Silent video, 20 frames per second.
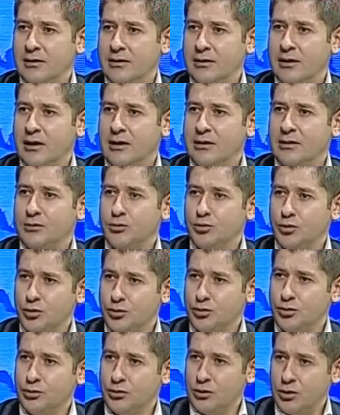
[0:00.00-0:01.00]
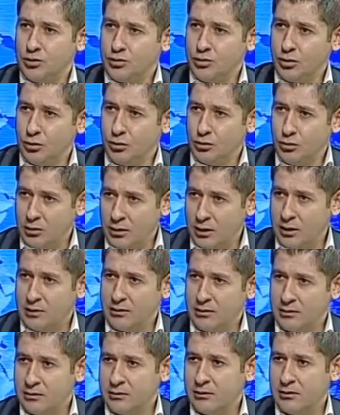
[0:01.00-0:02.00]
yani çocuğuna, çoluğuna,
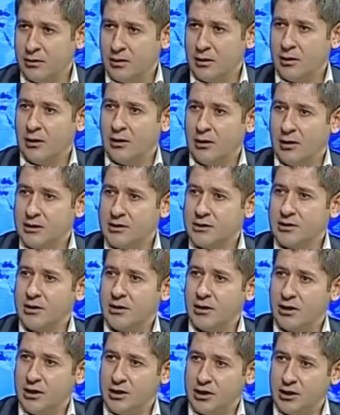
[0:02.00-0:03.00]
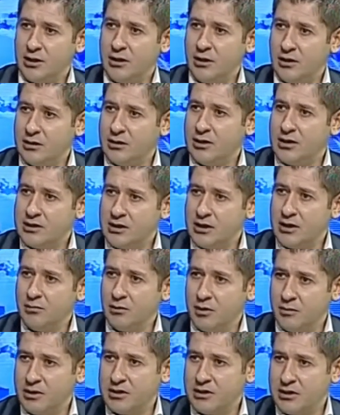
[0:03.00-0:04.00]
hasta eşine, annesine,
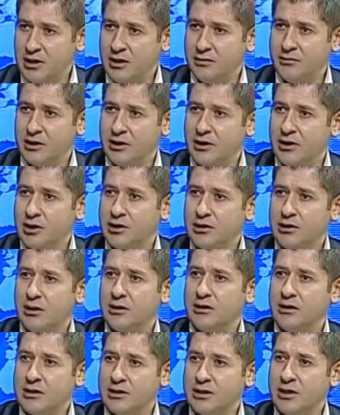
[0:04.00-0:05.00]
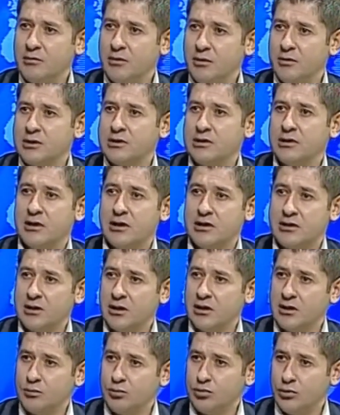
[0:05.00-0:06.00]
babasına, evdeki yaşlı annesine, babasına
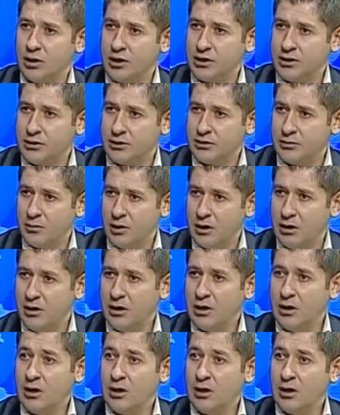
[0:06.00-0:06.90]
hastalık bulaştırma